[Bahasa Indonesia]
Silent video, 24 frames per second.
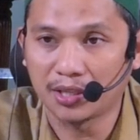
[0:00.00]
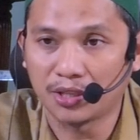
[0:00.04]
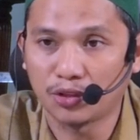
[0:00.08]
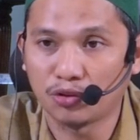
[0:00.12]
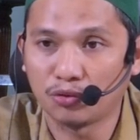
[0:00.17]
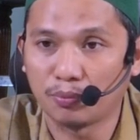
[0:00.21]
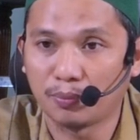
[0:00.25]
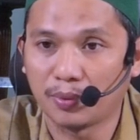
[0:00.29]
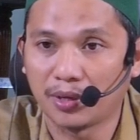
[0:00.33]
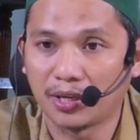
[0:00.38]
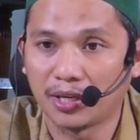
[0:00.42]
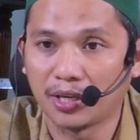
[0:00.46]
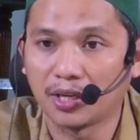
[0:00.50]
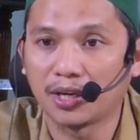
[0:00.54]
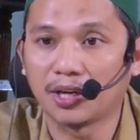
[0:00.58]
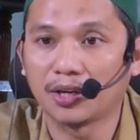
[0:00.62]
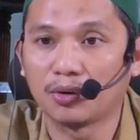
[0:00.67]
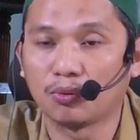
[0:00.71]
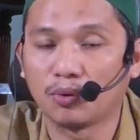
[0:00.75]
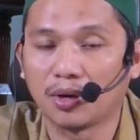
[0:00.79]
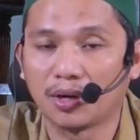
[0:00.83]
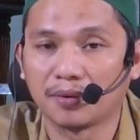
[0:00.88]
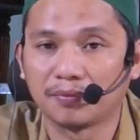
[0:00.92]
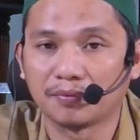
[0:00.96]
tiupan yang
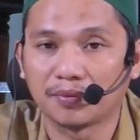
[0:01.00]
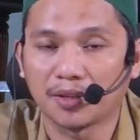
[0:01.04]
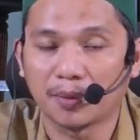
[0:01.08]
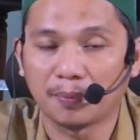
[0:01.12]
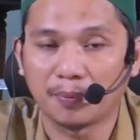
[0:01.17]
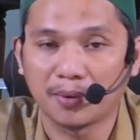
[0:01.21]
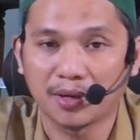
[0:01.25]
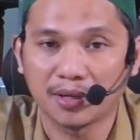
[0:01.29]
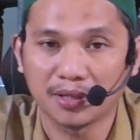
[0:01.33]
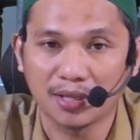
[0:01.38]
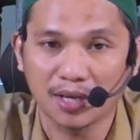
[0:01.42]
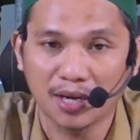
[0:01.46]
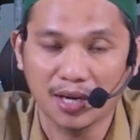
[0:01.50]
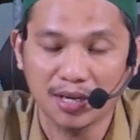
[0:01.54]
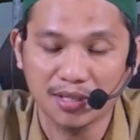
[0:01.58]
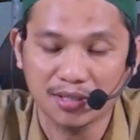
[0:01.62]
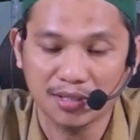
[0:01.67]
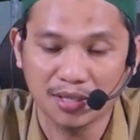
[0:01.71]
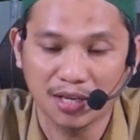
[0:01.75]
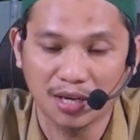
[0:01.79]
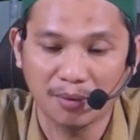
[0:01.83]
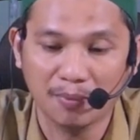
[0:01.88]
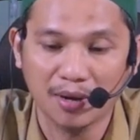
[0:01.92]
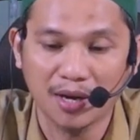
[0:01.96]
kedua tapi yang
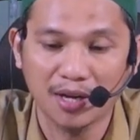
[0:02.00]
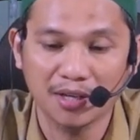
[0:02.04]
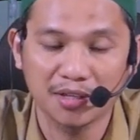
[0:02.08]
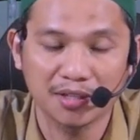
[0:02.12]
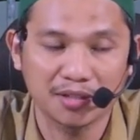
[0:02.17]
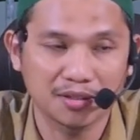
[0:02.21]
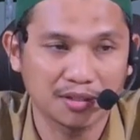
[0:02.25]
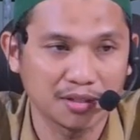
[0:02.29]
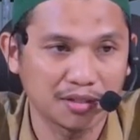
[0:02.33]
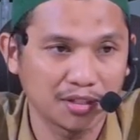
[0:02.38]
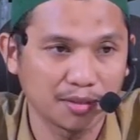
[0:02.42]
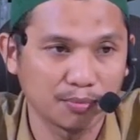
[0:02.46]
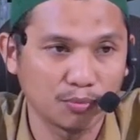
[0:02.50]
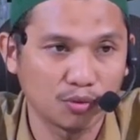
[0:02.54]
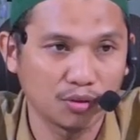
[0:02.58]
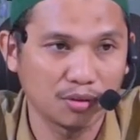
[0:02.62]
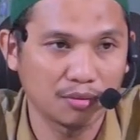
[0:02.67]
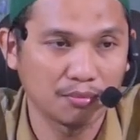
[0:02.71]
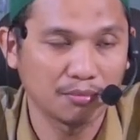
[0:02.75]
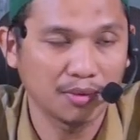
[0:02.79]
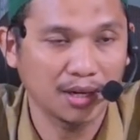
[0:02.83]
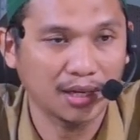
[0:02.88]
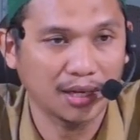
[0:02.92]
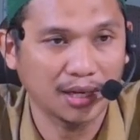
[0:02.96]
jelas dalam hadis tersebut
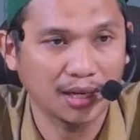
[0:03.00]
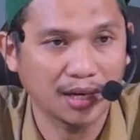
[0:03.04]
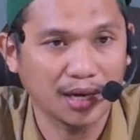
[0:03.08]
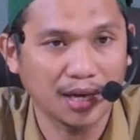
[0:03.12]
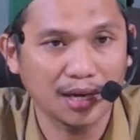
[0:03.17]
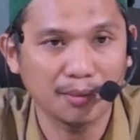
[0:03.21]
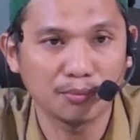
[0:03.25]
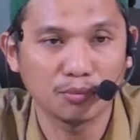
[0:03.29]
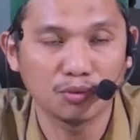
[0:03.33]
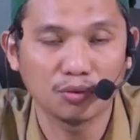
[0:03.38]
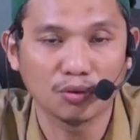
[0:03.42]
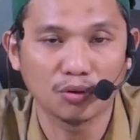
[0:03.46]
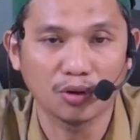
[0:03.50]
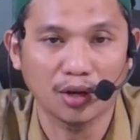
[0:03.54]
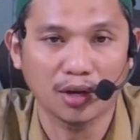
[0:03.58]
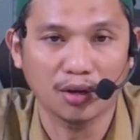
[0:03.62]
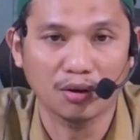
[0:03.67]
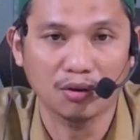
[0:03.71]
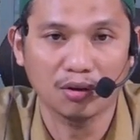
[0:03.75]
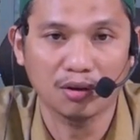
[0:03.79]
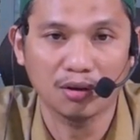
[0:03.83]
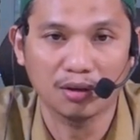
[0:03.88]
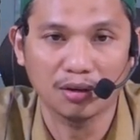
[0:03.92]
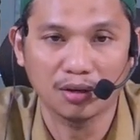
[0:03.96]
bahkan Abu
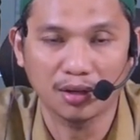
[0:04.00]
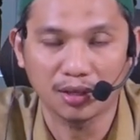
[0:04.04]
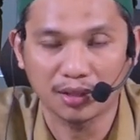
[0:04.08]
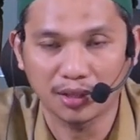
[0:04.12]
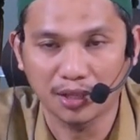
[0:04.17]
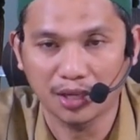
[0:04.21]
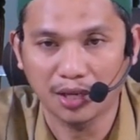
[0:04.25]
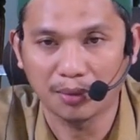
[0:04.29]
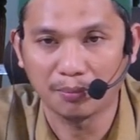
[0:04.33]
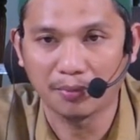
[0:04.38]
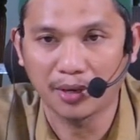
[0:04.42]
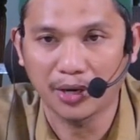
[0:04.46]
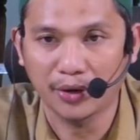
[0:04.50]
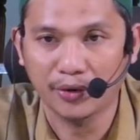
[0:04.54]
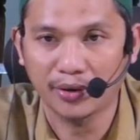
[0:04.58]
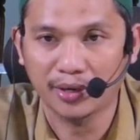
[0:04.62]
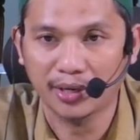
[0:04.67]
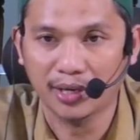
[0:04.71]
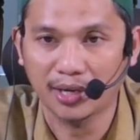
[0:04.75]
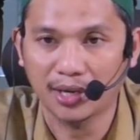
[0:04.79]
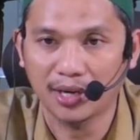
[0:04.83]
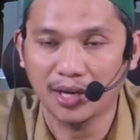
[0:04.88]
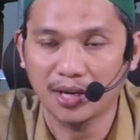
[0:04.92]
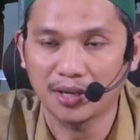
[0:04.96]
Hurairah ketika
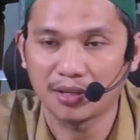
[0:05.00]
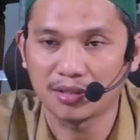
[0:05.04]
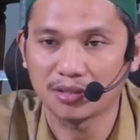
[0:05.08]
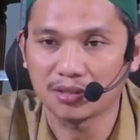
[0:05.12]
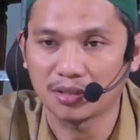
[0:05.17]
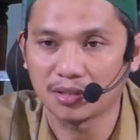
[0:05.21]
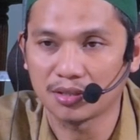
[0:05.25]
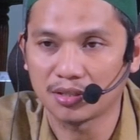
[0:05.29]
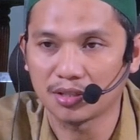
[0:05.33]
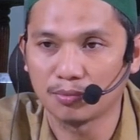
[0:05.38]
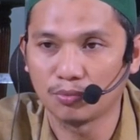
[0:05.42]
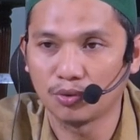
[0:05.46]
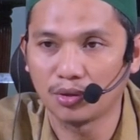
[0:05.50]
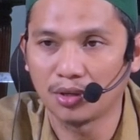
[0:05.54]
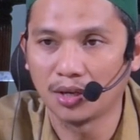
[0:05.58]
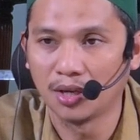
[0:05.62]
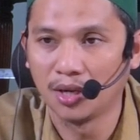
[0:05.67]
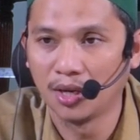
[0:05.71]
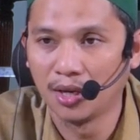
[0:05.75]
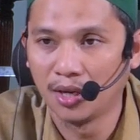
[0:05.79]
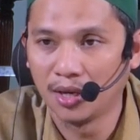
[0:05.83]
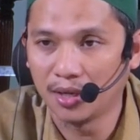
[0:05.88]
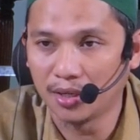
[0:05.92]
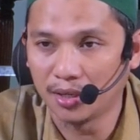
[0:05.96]
meriwayatkan hadis tersebut
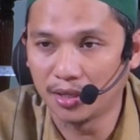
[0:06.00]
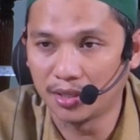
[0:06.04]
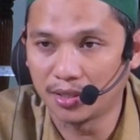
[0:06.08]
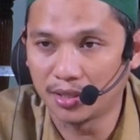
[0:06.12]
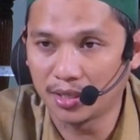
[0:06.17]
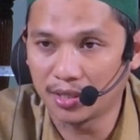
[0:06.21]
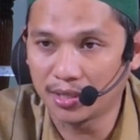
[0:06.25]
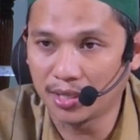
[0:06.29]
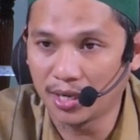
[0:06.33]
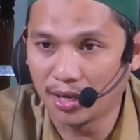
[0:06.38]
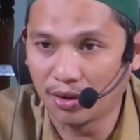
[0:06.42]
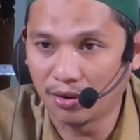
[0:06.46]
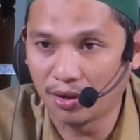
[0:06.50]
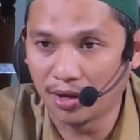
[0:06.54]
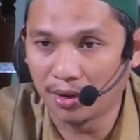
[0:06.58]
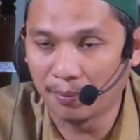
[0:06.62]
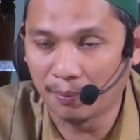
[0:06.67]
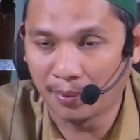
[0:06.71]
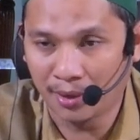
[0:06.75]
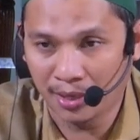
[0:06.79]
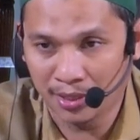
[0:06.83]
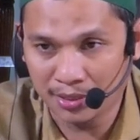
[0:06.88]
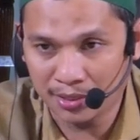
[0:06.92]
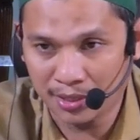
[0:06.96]
ditanya oleh
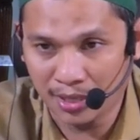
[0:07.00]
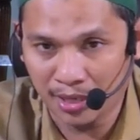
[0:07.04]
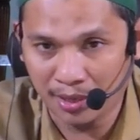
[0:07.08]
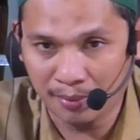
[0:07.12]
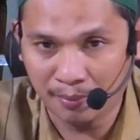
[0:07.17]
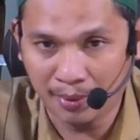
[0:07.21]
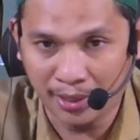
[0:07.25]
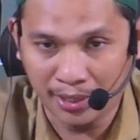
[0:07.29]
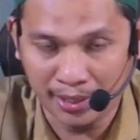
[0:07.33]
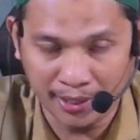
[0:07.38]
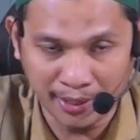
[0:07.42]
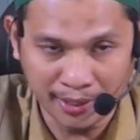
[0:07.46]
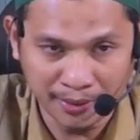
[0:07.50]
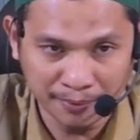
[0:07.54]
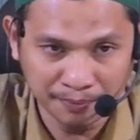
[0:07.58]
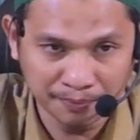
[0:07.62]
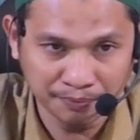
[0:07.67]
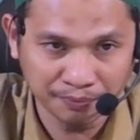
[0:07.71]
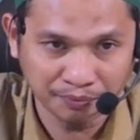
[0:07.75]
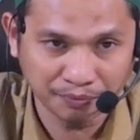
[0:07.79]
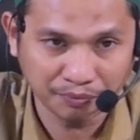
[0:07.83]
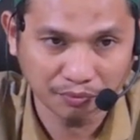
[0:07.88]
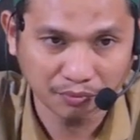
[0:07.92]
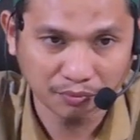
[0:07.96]
para sahabatnya
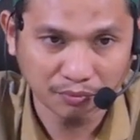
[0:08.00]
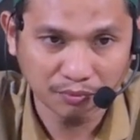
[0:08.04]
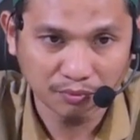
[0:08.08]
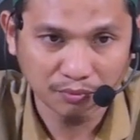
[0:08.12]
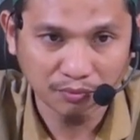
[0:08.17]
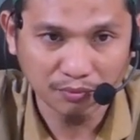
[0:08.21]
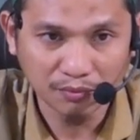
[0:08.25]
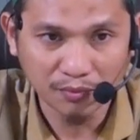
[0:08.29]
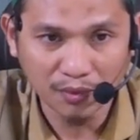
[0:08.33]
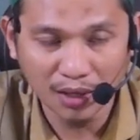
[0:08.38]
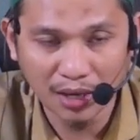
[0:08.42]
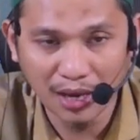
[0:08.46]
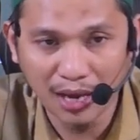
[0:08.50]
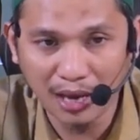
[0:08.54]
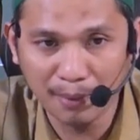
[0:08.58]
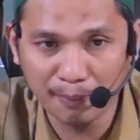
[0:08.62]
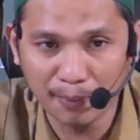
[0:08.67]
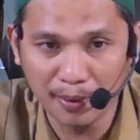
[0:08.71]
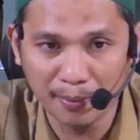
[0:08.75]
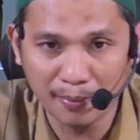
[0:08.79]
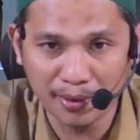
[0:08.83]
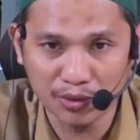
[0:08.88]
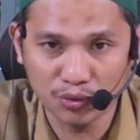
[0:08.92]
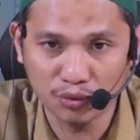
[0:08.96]

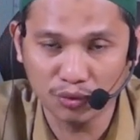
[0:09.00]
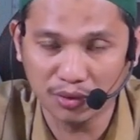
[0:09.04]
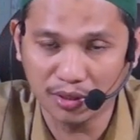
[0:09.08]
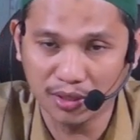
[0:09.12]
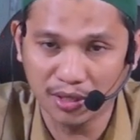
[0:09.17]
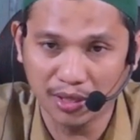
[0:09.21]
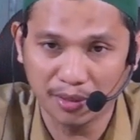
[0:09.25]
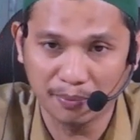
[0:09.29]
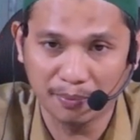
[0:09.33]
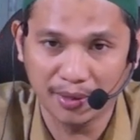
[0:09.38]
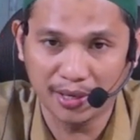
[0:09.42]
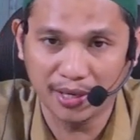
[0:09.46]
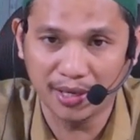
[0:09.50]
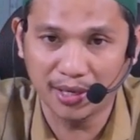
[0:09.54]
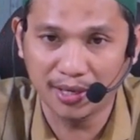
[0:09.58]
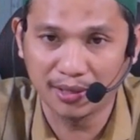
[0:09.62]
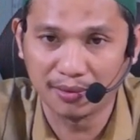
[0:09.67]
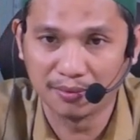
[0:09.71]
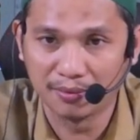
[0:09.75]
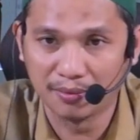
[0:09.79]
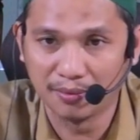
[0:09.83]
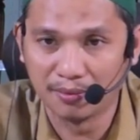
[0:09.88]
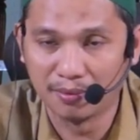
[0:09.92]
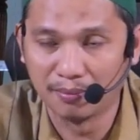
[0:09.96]
apa maksud daripada
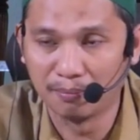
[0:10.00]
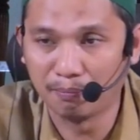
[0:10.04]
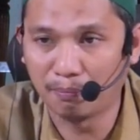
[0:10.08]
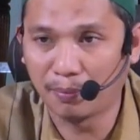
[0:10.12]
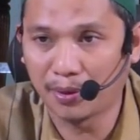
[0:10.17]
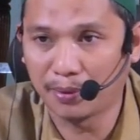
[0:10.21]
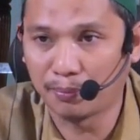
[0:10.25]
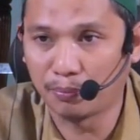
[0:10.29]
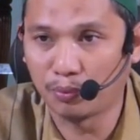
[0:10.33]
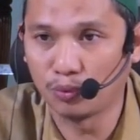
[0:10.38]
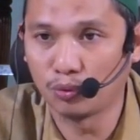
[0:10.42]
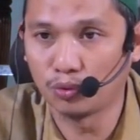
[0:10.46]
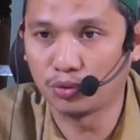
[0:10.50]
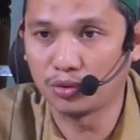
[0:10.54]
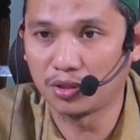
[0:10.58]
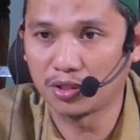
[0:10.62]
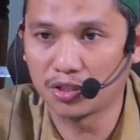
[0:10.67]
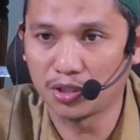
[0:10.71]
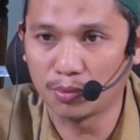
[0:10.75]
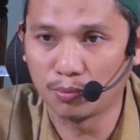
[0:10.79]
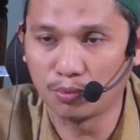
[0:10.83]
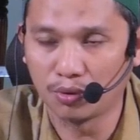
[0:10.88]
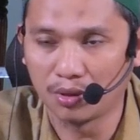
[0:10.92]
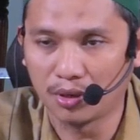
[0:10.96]
40
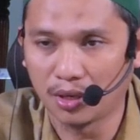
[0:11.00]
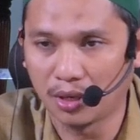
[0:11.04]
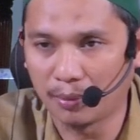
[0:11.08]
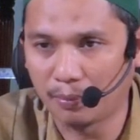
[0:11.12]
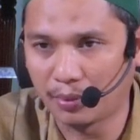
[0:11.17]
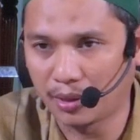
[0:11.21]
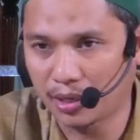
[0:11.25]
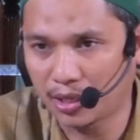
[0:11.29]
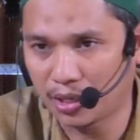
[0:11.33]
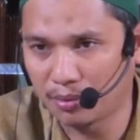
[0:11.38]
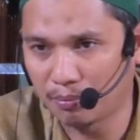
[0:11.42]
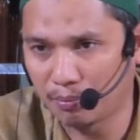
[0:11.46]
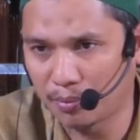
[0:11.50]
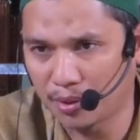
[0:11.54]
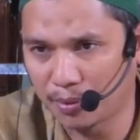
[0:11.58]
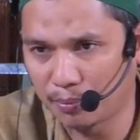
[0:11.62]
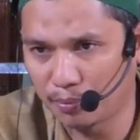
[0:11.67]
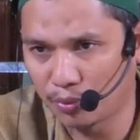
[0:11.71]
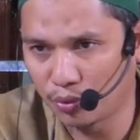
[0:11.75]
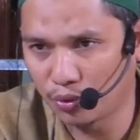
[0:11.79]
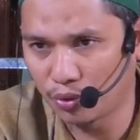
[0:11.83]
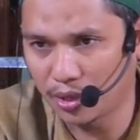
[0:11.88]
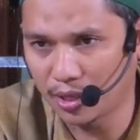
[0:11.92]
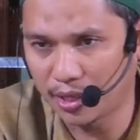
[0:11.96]
tersebut? Apakah
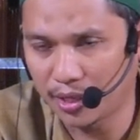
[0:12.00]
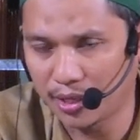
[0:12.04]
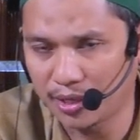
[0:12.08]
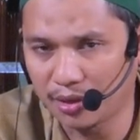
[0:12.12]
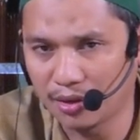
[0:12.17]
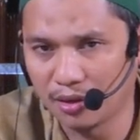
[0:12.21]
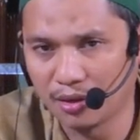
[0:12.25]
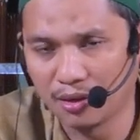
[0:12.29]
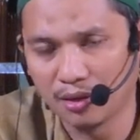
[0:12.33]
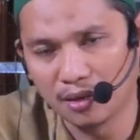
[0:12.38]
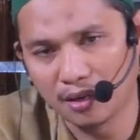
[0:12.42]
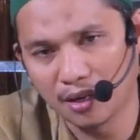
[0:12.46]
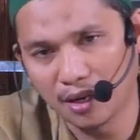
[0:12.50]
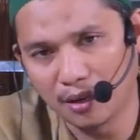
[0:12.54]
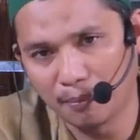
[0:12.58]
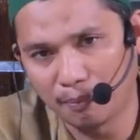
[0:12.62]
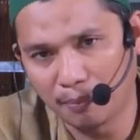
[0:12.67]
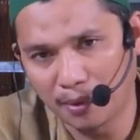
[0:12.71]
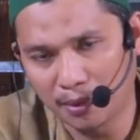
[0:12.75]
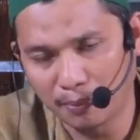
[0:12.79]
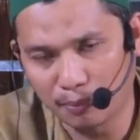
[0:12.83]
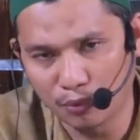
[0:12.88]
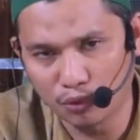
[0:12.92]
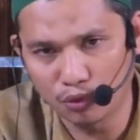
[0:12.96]
40 hari,
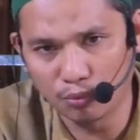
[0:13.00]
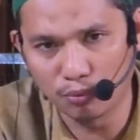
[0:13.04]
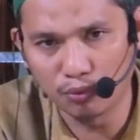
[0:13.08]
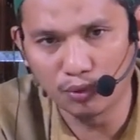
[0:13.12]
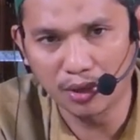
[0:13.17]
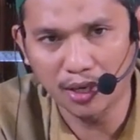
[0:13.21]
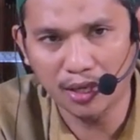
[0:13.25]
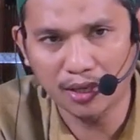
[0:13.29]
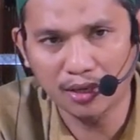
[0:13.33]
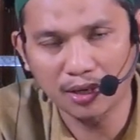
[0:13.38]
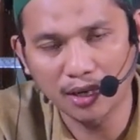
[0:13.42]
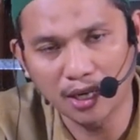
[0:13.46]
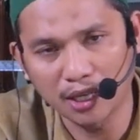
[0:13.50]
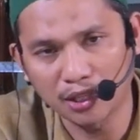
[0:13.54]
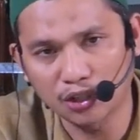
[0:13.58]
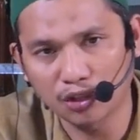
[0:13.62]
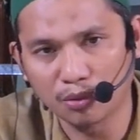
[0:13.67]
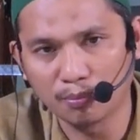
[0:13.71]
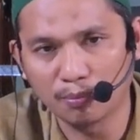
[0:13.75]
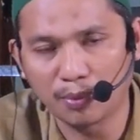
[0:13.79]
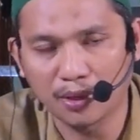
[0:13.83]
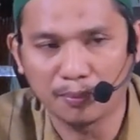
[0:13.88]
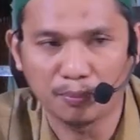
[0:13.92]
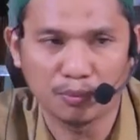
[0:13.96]
40 bulan atau
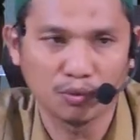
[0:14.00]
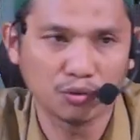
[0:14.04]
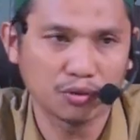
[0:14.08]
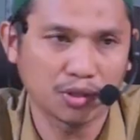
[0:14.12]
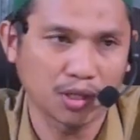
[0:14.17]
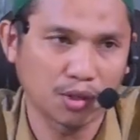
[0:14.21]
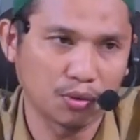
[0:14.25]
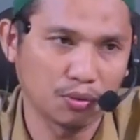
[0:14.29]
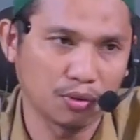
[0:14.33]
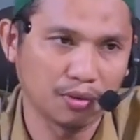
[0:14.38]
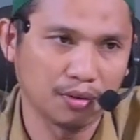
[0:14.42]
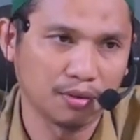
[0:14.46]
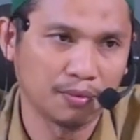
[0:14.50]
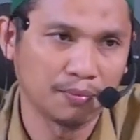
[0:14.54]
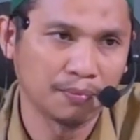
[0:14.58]
40 tahun?